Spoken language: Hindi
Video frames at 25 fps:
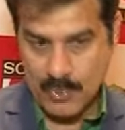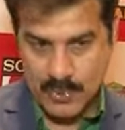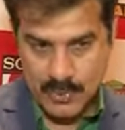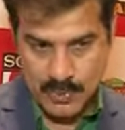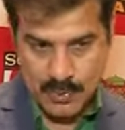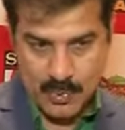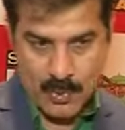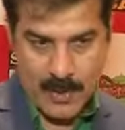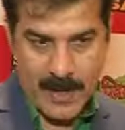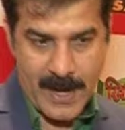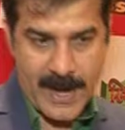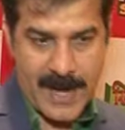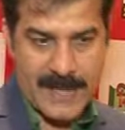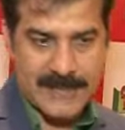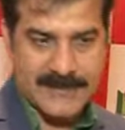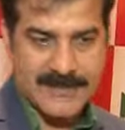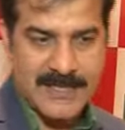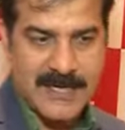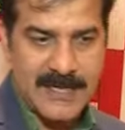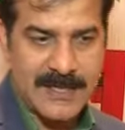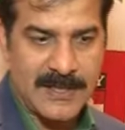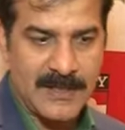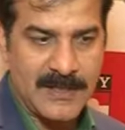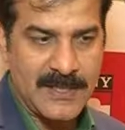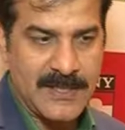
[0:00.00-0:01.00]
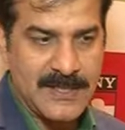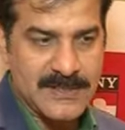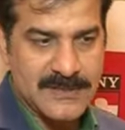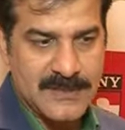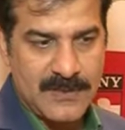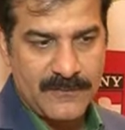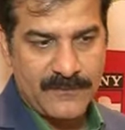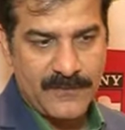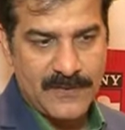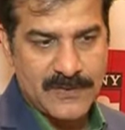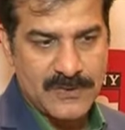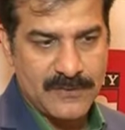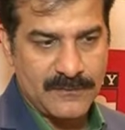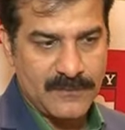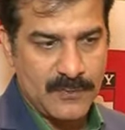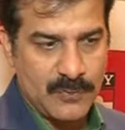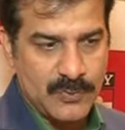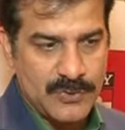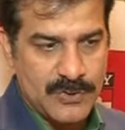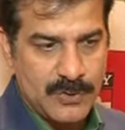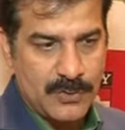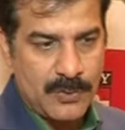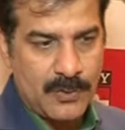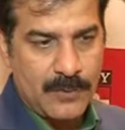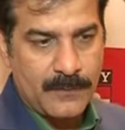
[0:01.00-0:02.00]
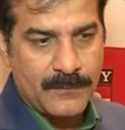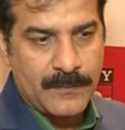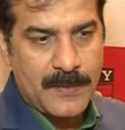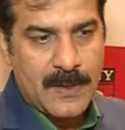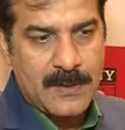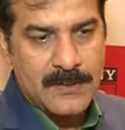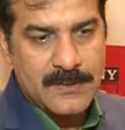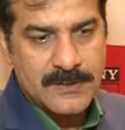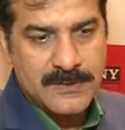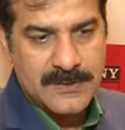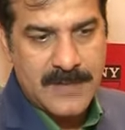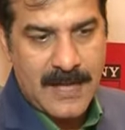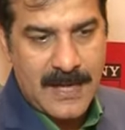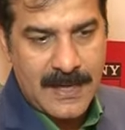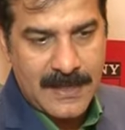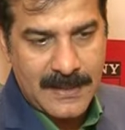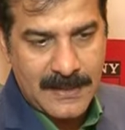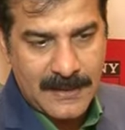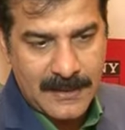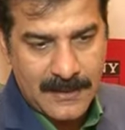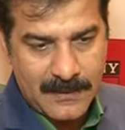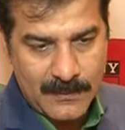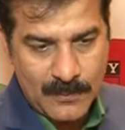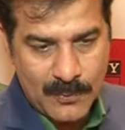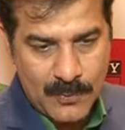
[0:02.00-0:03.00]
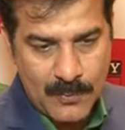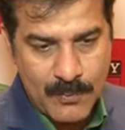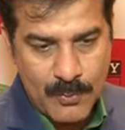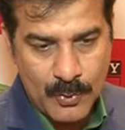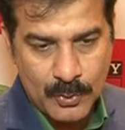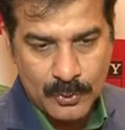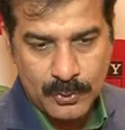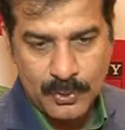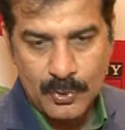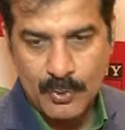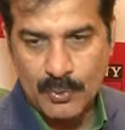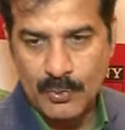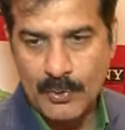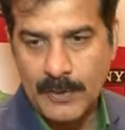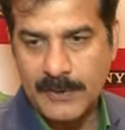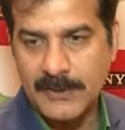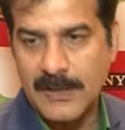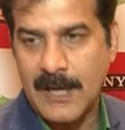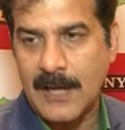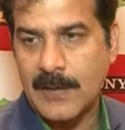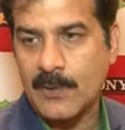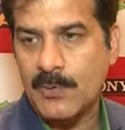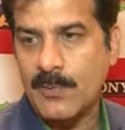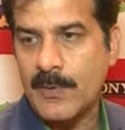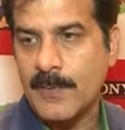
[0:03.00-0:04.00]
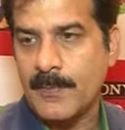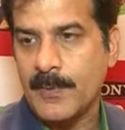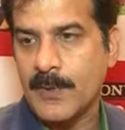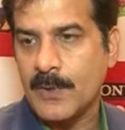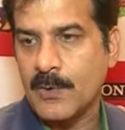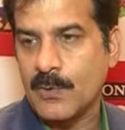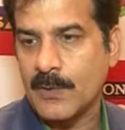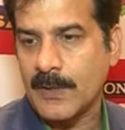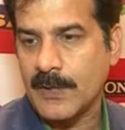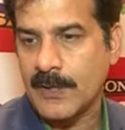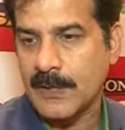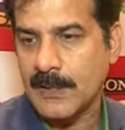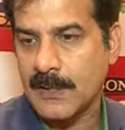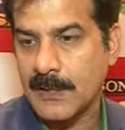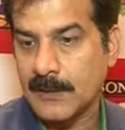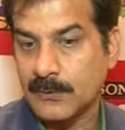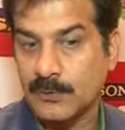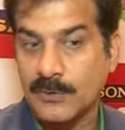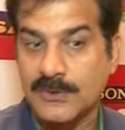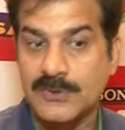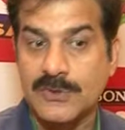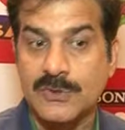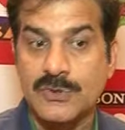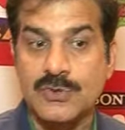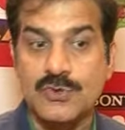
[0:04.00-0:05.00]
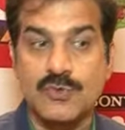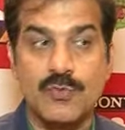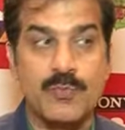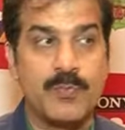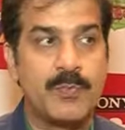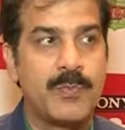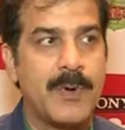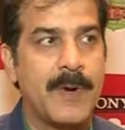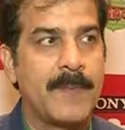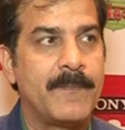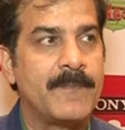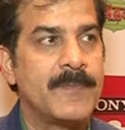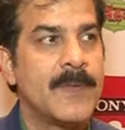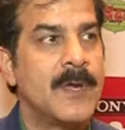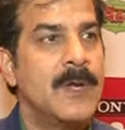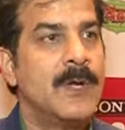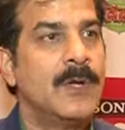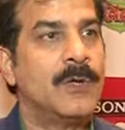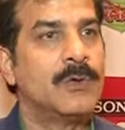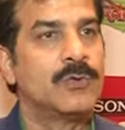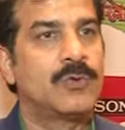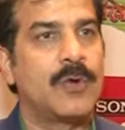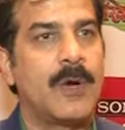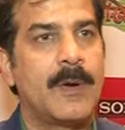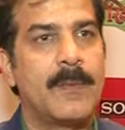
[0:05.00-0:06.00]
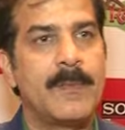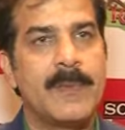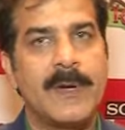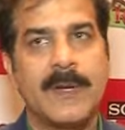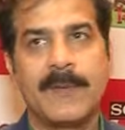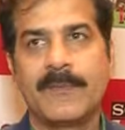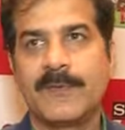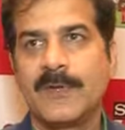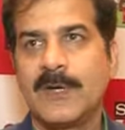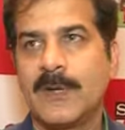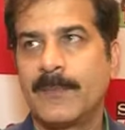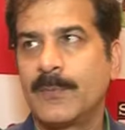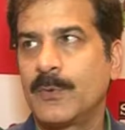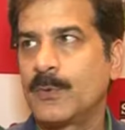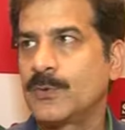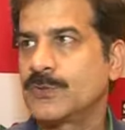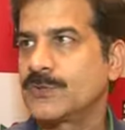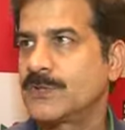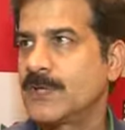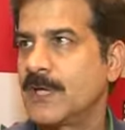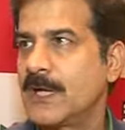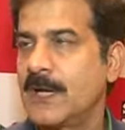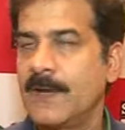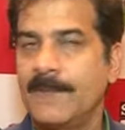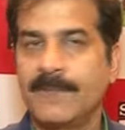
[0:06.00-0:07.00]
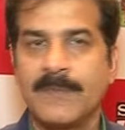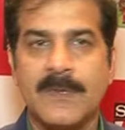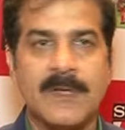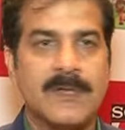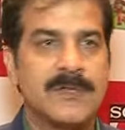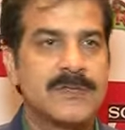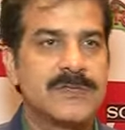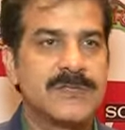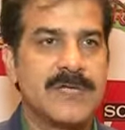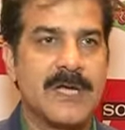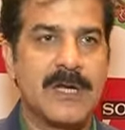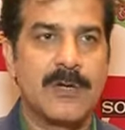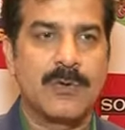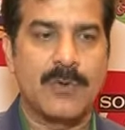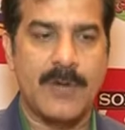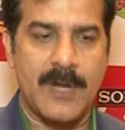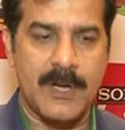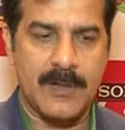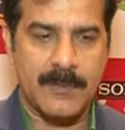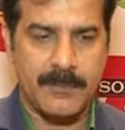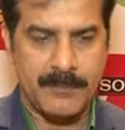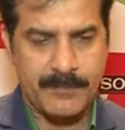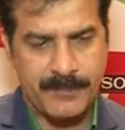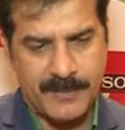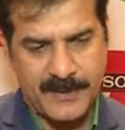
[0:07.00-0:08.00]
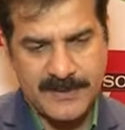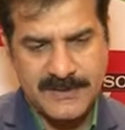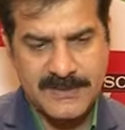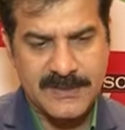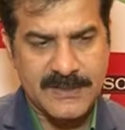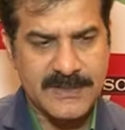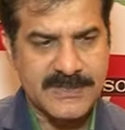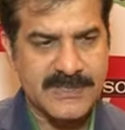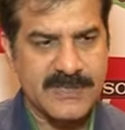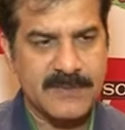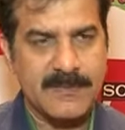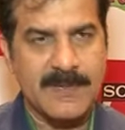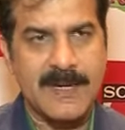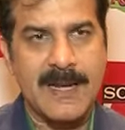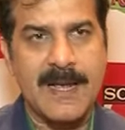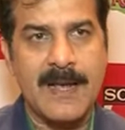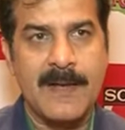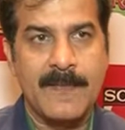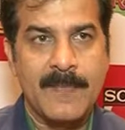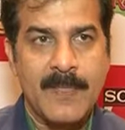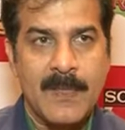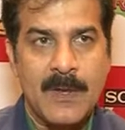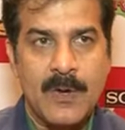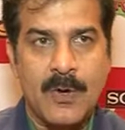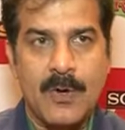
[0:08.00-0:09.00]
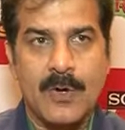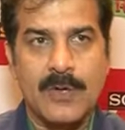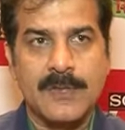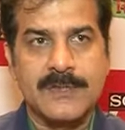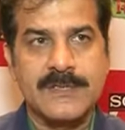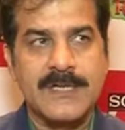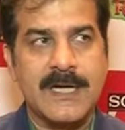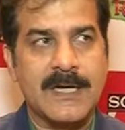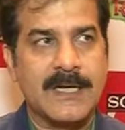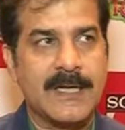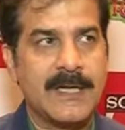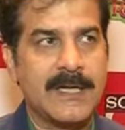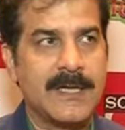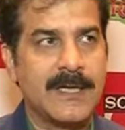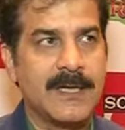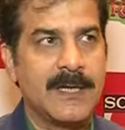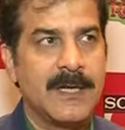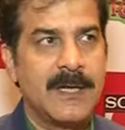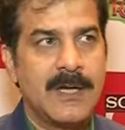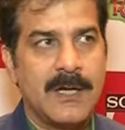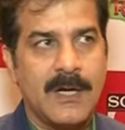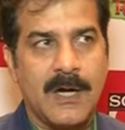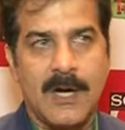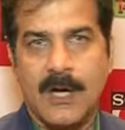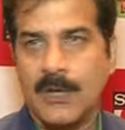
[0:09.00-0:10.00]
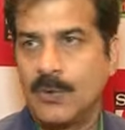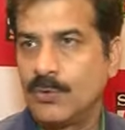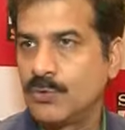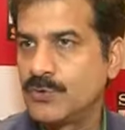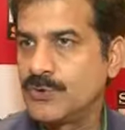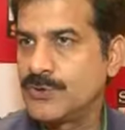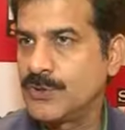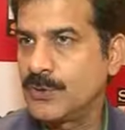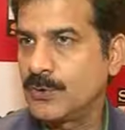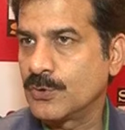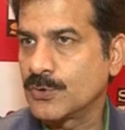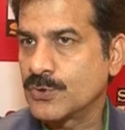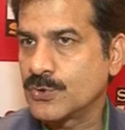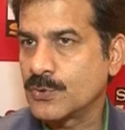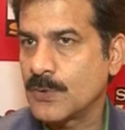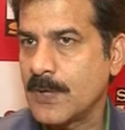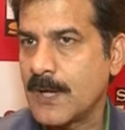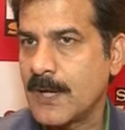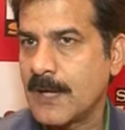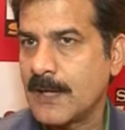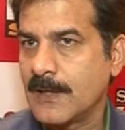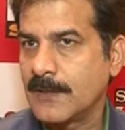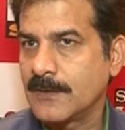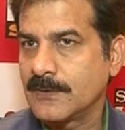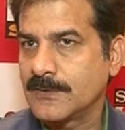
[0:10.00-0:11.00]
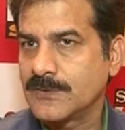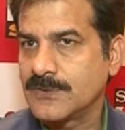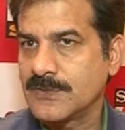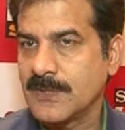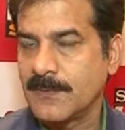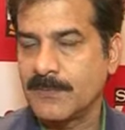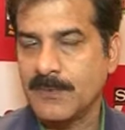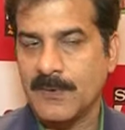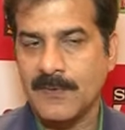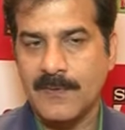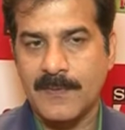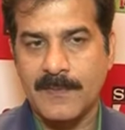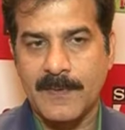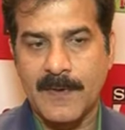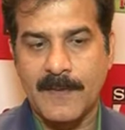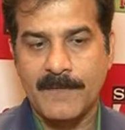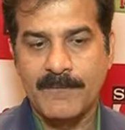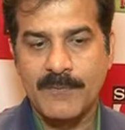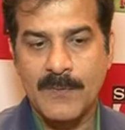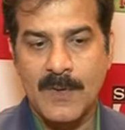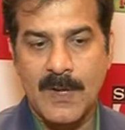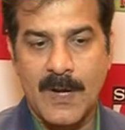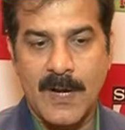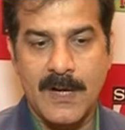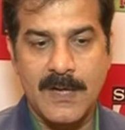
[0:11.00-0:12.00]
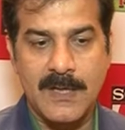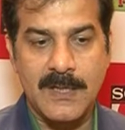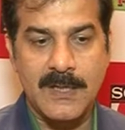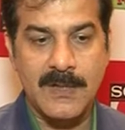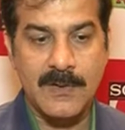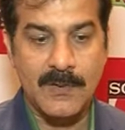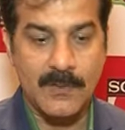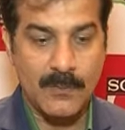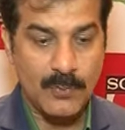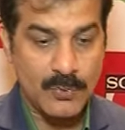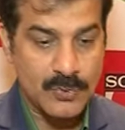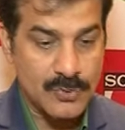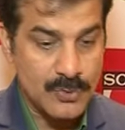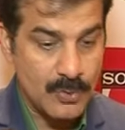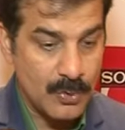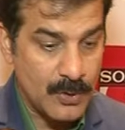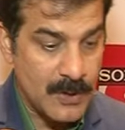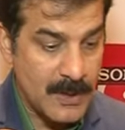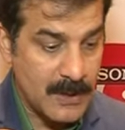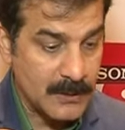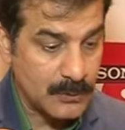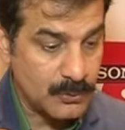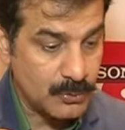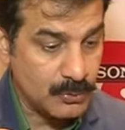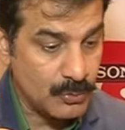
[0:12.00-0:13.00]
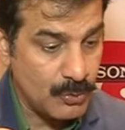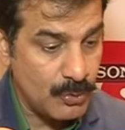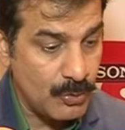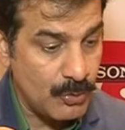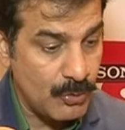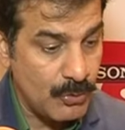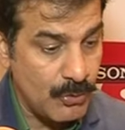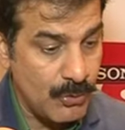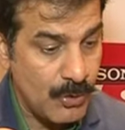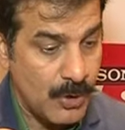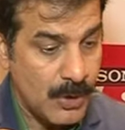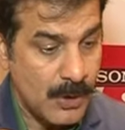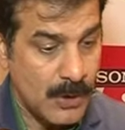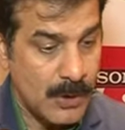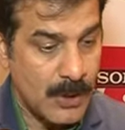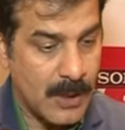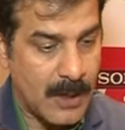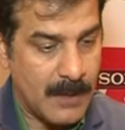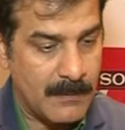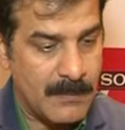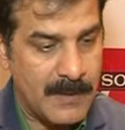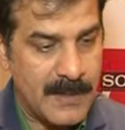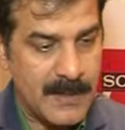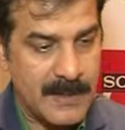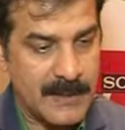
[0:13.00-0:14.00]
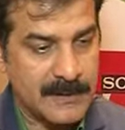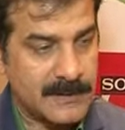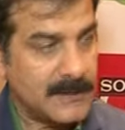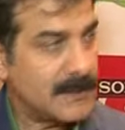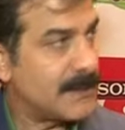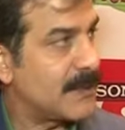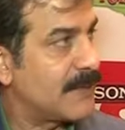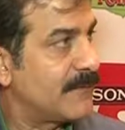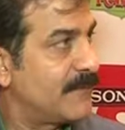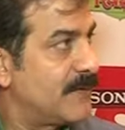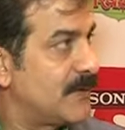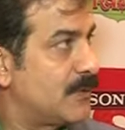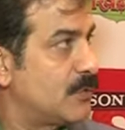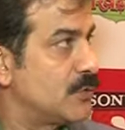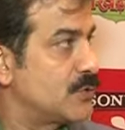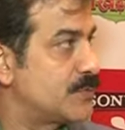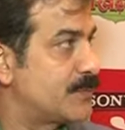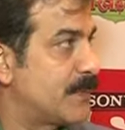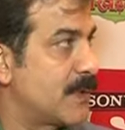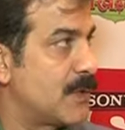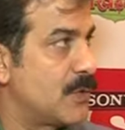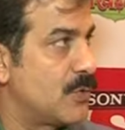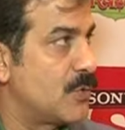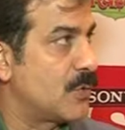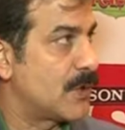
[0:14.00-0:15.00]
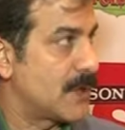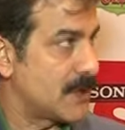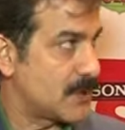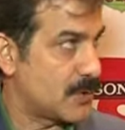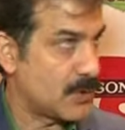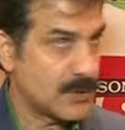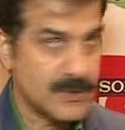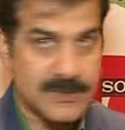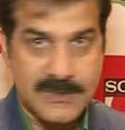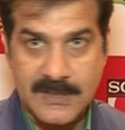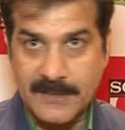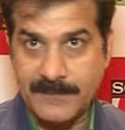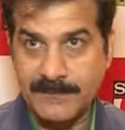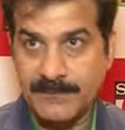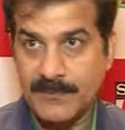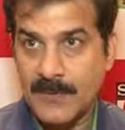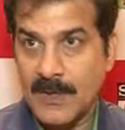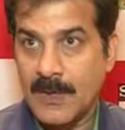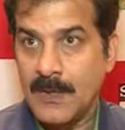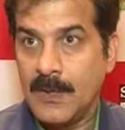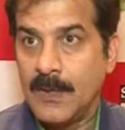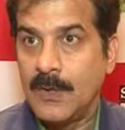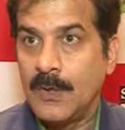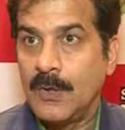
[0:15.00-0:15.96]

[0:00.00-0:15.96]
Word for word: उसको ऐसा ना ही इज़ द फेस ऑफ द जो सारे वो मोतियों को एक धागों में पिरो के रखेगा तो इसे सुपर तो हमने फिर अप्रोच किया चैनल एक प्रेजेंटेशन बनाया और जाके अनुज जी को सुनाया सब टीवी पे एंड ही उन्होंने तो हम ले गए थे काफ़ी कुछ पन्नों का कॉन्सेप्ट